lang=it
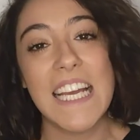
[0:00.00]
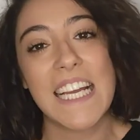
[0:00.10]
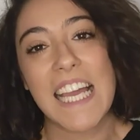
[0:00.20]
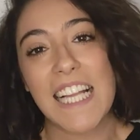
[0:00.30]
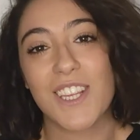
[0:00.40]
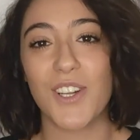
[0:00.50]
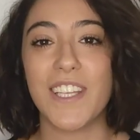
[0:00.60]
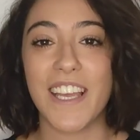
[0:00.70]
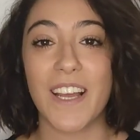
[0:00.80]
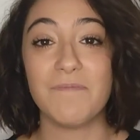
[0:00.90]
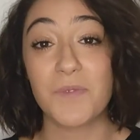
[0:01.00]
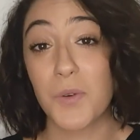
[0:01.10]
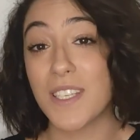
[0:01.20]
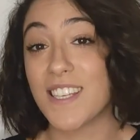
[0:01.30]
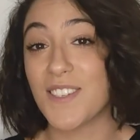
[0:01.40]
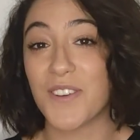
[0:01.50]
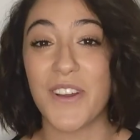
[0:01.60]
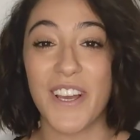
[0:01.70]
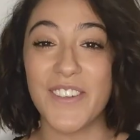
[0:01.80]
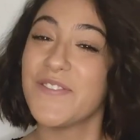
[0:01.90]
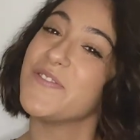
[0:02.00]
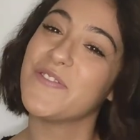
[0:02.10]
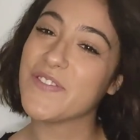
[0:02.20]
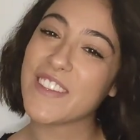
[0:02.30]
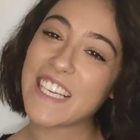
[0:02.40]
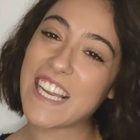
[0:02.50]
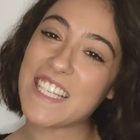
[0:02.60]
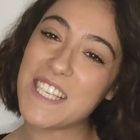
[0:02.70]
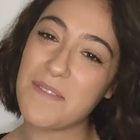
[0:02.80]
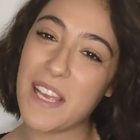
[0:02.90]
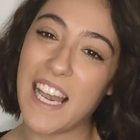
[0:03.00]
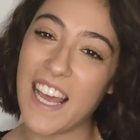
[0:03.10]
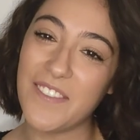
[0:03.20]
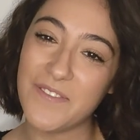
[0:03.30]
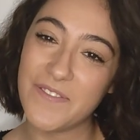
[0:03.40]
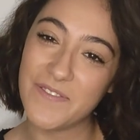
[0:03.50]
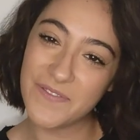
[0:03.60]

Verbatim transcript: che altro dire? Questa sono io. Grazie mille.